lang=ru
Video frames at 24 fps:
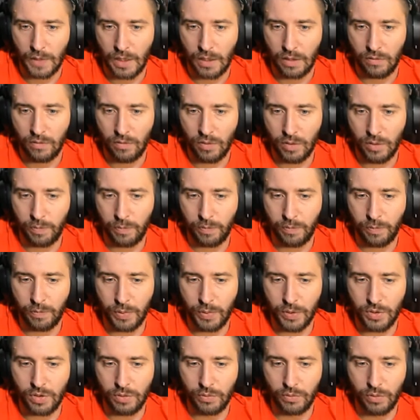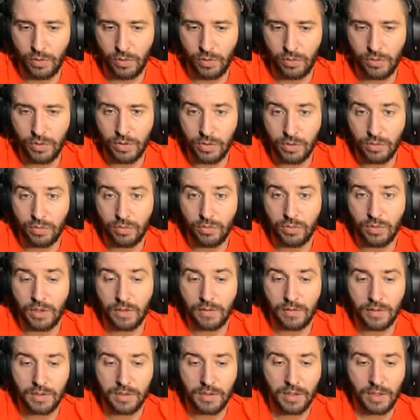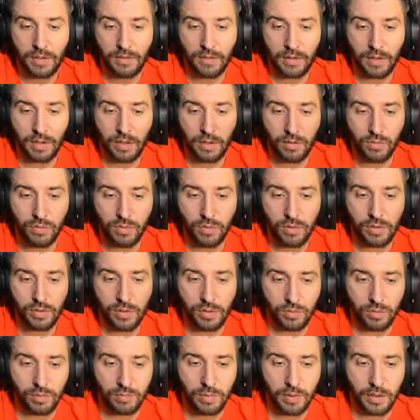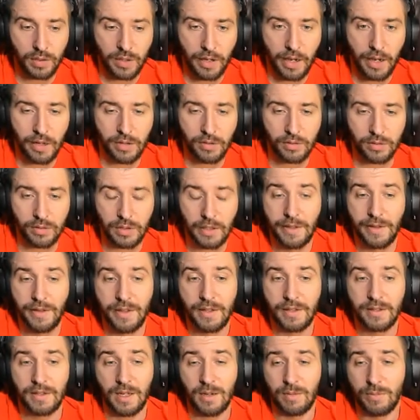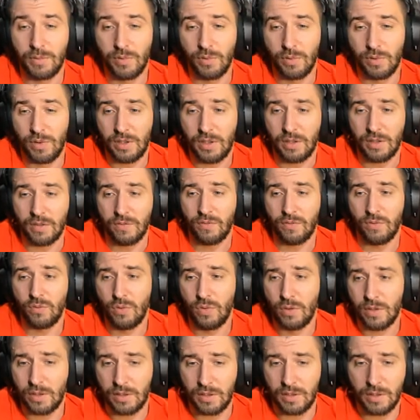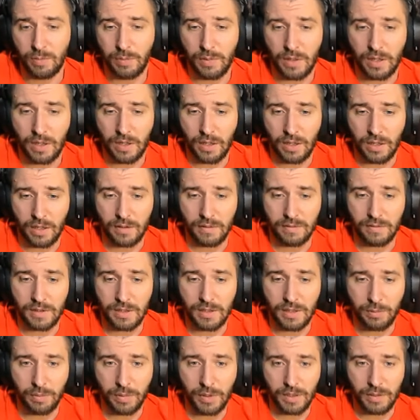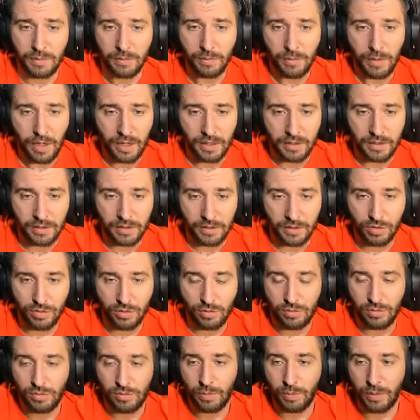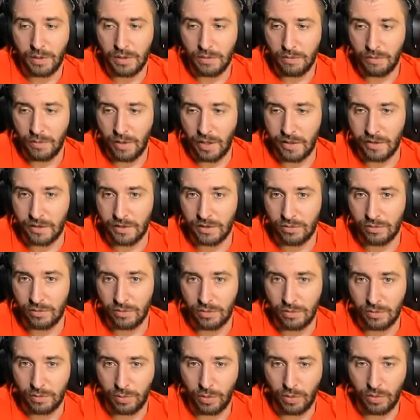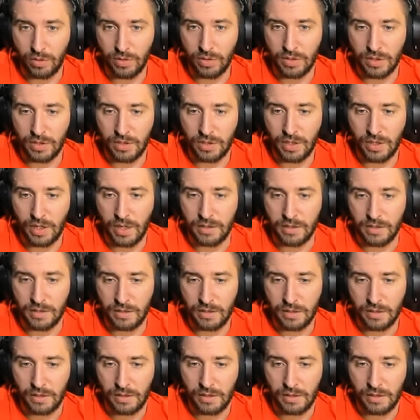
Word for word: Вот почему люди с русского сервера уходят, убегают. Там многие, вот, типа, вы не понимаете. Да что тут понимать? Тут просто жесть.